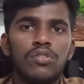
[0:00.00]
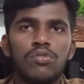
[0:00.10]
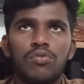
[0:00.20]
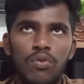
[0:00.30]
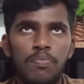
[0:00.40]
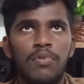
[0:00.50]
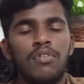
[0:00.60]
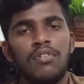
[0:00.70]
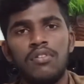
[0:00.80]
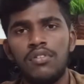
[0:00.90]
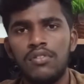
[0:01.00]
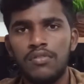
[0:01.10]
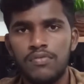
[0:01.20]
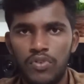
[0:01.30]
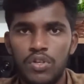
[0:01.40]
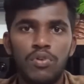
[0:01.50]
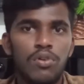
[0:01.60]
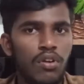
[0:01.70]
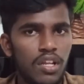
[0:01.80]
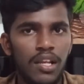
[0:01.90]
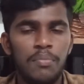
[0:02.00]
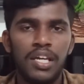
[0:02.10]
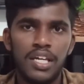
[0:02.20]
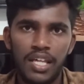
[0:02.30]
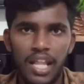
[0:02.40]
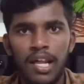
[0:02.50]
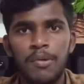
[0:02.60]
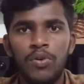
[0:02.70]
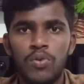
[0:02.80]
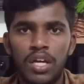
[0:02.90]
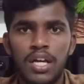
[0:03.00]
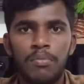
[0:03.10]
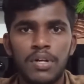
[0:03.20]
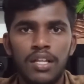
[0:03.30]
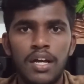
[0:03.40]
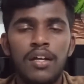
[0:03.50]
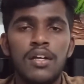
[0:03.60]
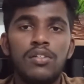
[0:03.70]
ஸோ ஓப்போ விவோ ரியல்மி எல்லாமே ஒரே கம்பெனி தான்